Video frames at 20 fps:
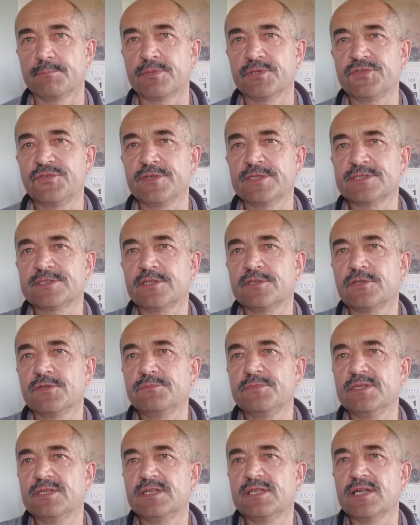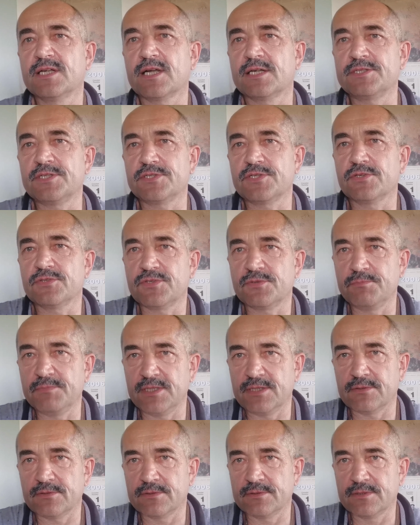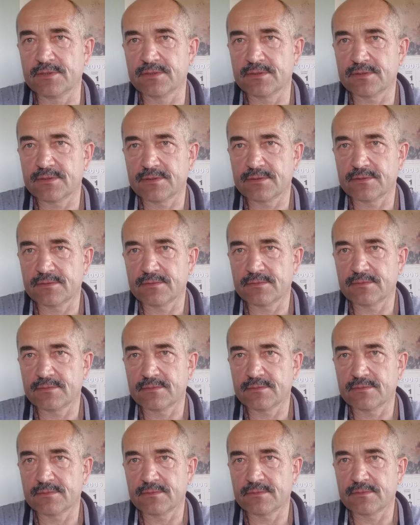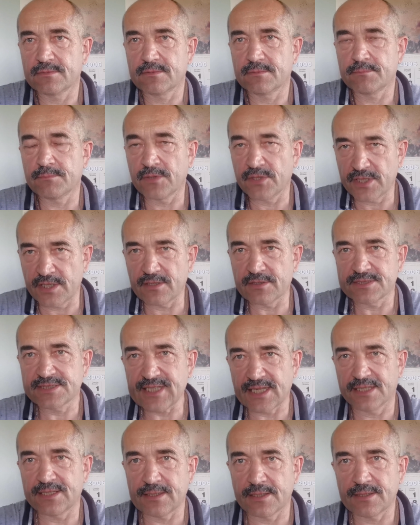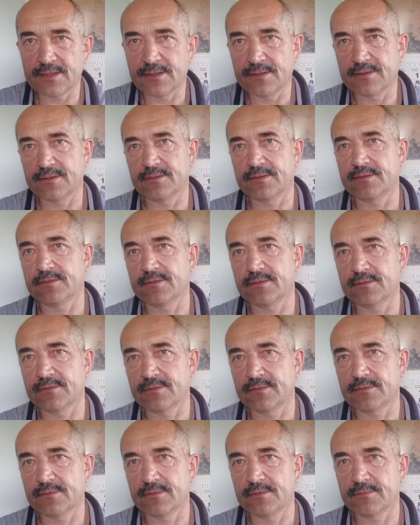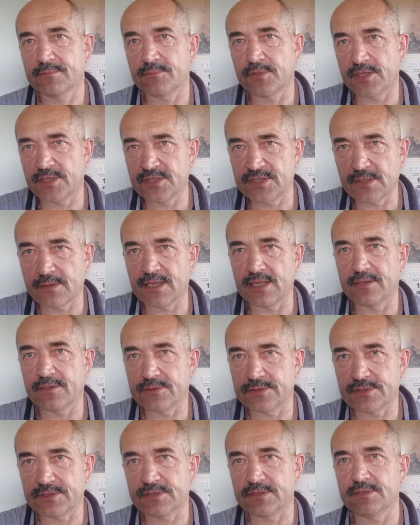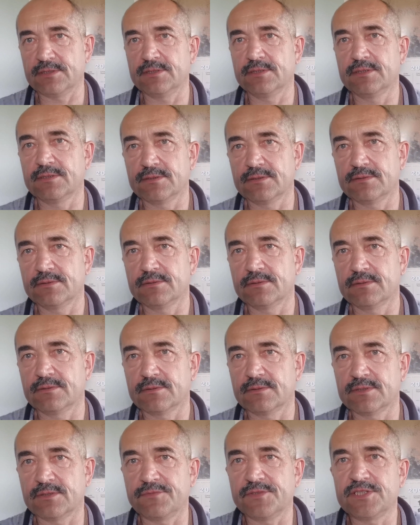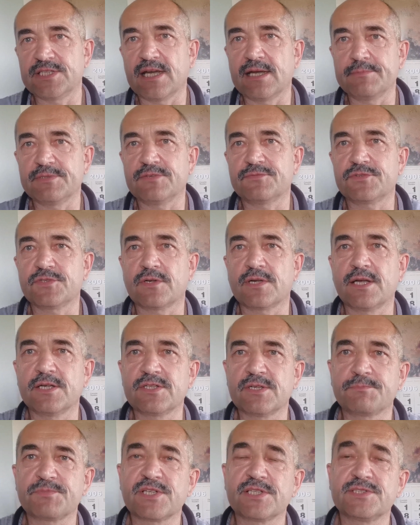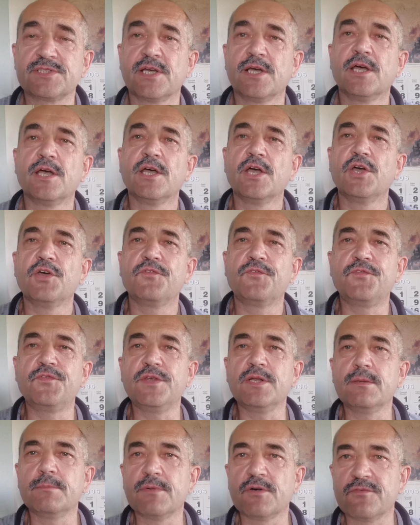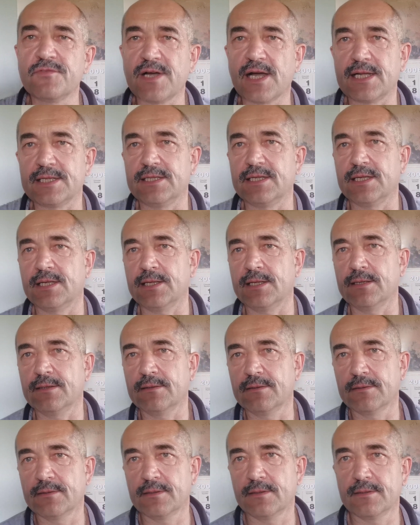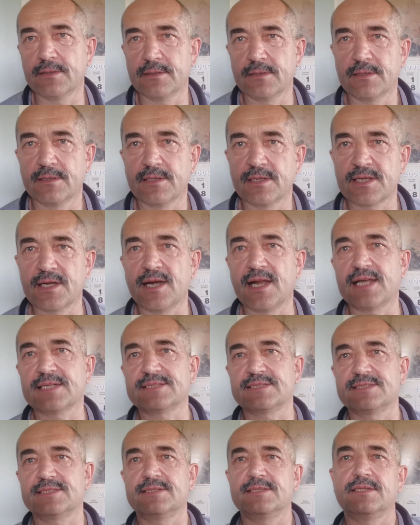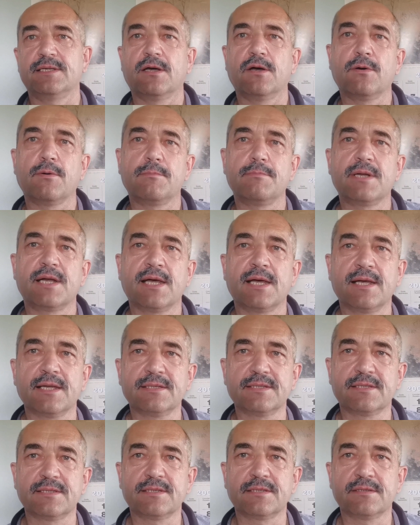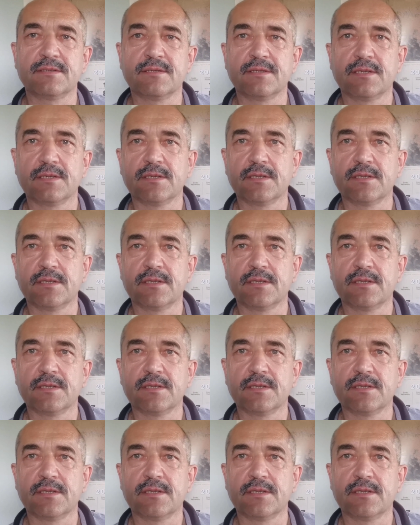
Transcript: Poświęcono mi kilkadziesiąt minut mojej ocenie, mojej działalności. Dowiedziałem się wczoraj, że przez filmowanie relacji obrad